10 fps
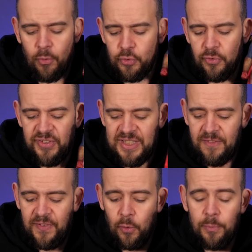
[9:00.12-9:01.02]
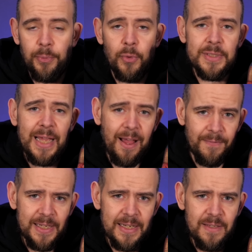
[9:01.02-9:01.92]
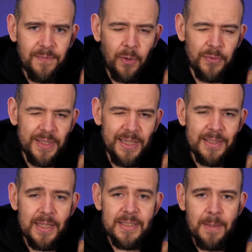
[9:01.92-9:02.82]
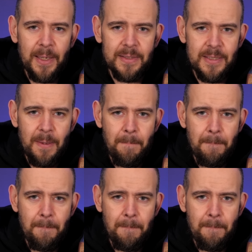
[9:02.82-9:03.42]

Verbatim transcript: on se fait différentes poses avec les différentes têtes. C'est parti.